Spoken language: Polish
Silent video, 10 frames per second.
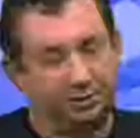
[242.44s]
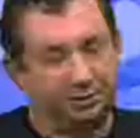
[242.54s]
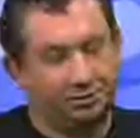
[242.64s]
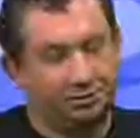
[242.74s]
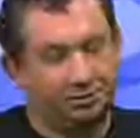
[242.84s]

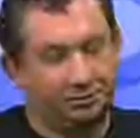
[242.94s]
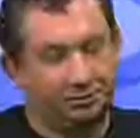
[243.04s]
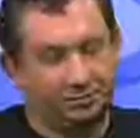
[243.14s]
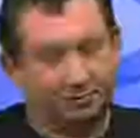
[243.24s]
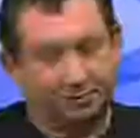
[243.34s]
jeżeli to
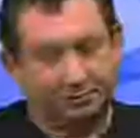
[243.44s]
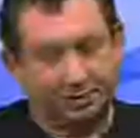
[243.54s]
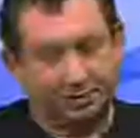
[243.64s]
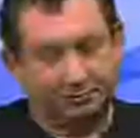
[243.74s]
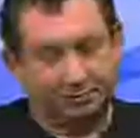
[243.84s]
będą 8
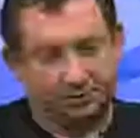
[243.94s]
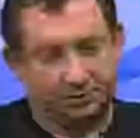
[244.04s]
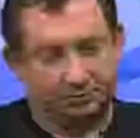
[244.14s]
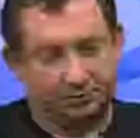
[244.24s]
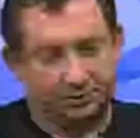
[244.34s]
marca wybory,
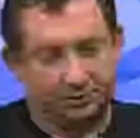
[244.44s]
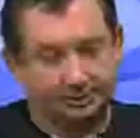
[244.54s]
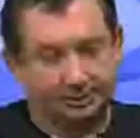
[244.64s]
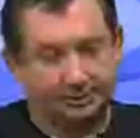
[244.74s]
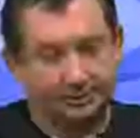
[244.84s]
czy tam
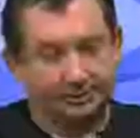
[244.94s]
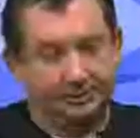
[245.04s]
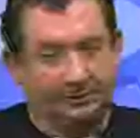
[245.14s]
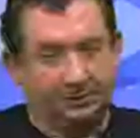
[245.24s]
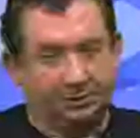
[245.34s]
15,
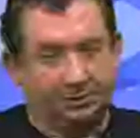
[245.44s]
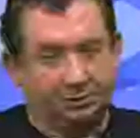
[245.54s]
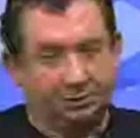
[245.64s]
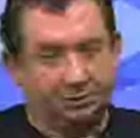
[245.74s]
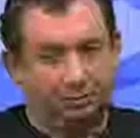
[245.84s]

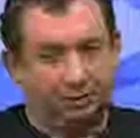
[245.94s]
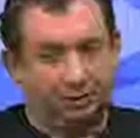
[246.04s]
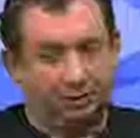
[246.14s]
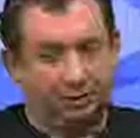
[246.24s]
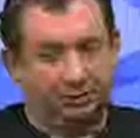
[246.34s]
dobrze
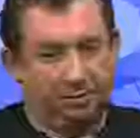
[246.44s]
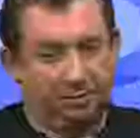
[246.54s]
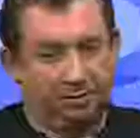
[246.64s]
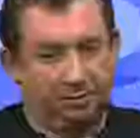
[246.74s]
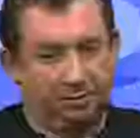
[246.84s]
rokuje dla
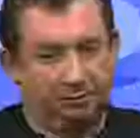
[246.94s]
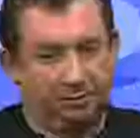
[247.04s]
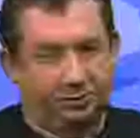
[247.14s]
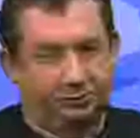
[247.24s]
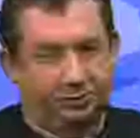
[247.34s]
wyniku
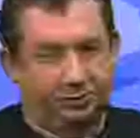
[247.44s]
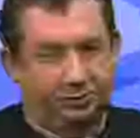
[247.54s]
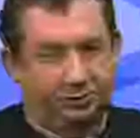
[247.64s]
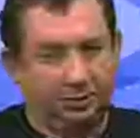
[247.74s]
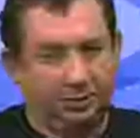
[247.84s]
PiSu w Zielonej
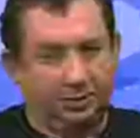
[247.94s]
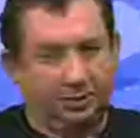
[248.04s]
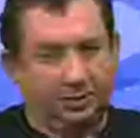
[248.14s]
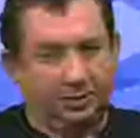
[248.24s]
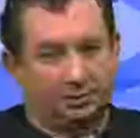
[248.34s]
Górze,
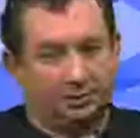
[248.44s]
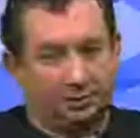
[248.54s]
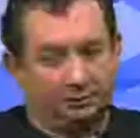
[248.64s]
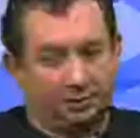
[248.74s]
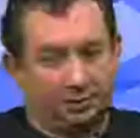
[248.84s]

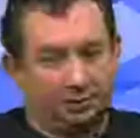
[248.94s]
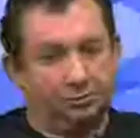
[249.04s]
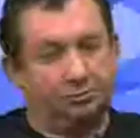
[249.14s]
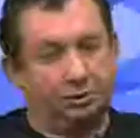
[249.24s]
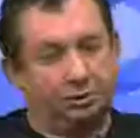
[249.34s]
aczkolwiek
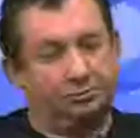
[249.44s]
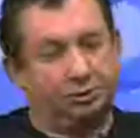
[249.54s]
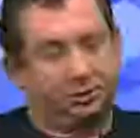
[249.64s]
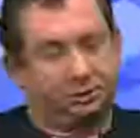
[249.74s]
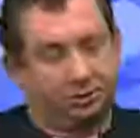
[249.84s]
on może
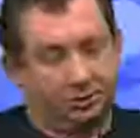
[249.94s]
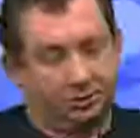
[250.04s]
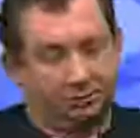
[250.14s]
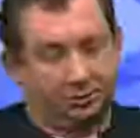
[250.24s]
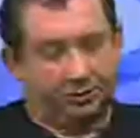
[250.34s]
być
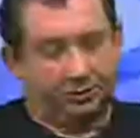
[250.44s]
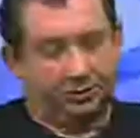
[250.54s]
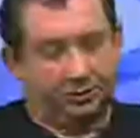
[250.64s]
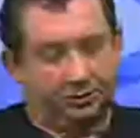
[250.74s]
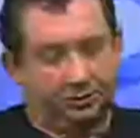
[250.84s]
troszeczkę mniejszy,
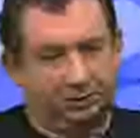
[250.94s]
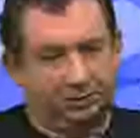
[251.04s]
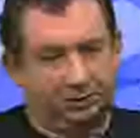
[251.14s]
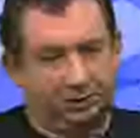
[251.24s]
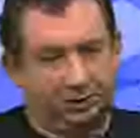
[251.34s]
dlatego
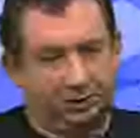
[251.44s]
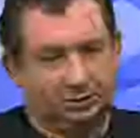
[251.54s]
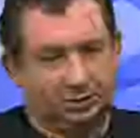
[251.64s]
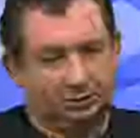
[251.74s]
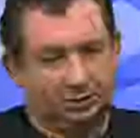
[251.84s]
że
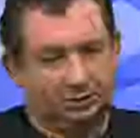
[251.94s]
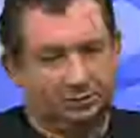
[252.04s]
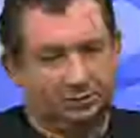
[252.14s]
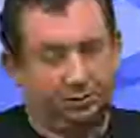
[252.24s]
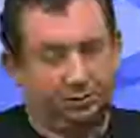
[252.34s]
zakładam,
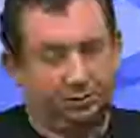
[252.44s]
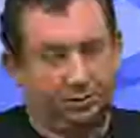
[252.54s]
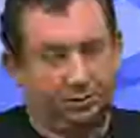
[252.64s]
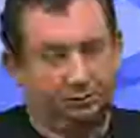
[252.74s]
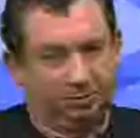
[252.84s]
że do
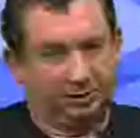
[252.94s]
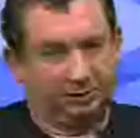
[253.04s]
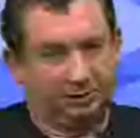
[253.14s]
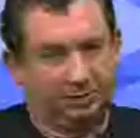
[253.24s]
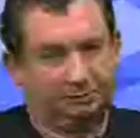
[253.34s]
Rady
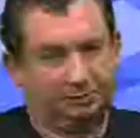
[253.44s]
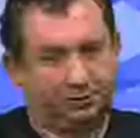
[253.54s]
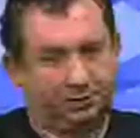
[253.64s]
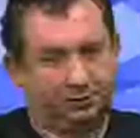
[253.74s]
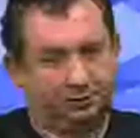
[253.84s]
Miasta
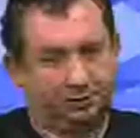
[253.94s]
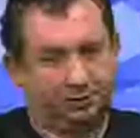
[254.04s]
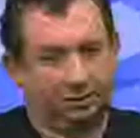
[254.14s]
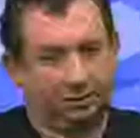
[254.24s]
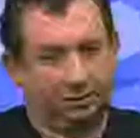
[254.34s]
wystartuje